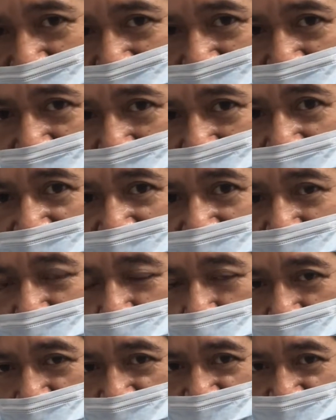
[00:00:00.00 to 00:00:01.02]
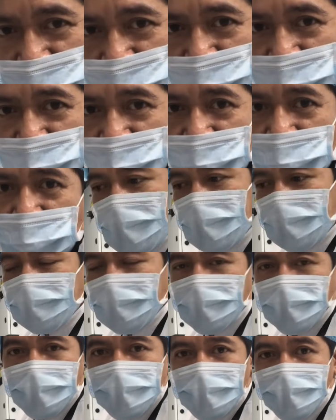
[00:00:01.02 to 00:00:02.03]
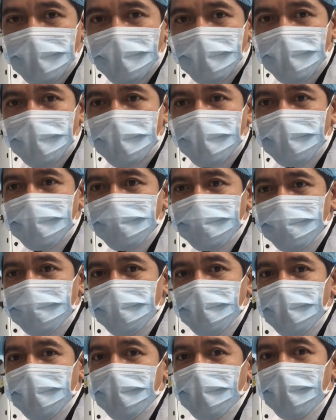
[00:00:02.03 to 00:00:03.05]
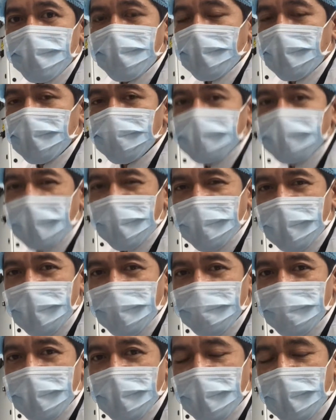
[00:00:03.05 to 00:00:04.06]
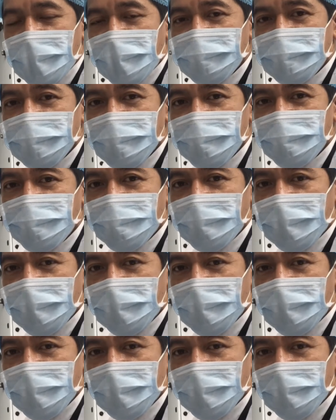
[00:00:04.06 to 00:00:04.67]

na pang coffee shop. At uh, yung iba, summary ko na lang kasi hindi ko